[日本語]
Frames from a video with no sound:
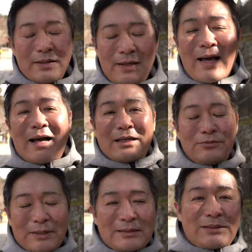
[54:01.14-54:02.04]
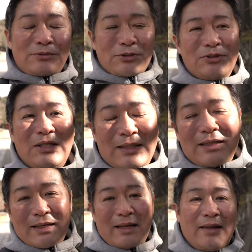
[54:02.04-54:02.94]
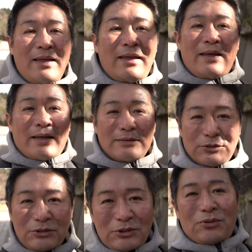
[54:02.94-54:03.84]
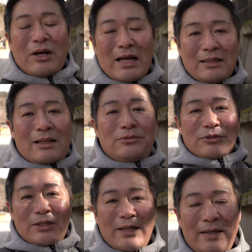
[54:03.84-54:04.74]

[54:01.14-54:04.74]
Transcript: が α73 なんで、えー、そっちの方が多分、